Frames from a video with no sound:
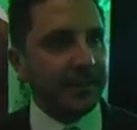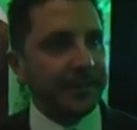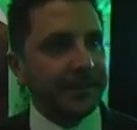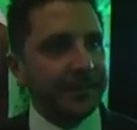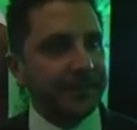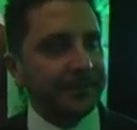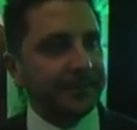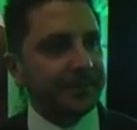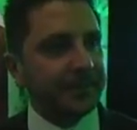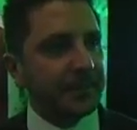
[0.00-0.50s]

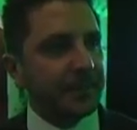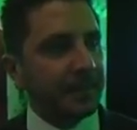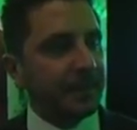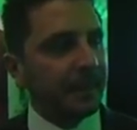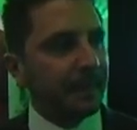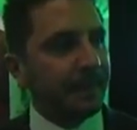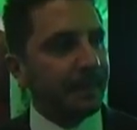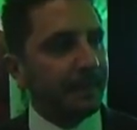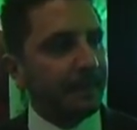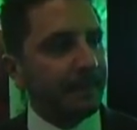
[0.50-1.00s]
Señor, ¿cómo
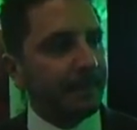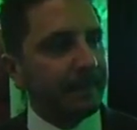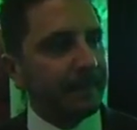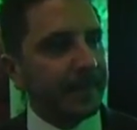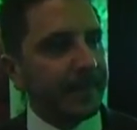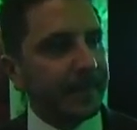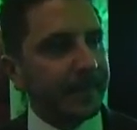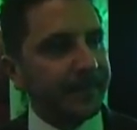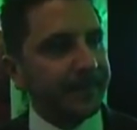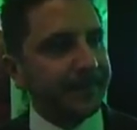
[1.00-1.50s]
se ve la
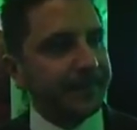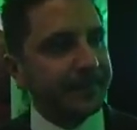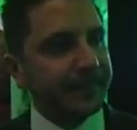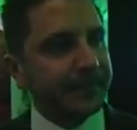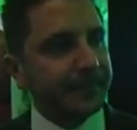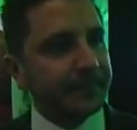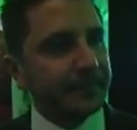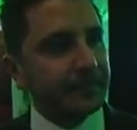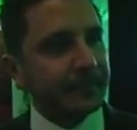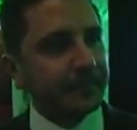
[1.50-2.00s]
problemática de
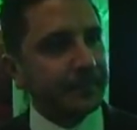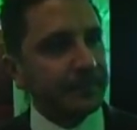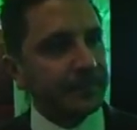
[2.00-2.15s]
la zona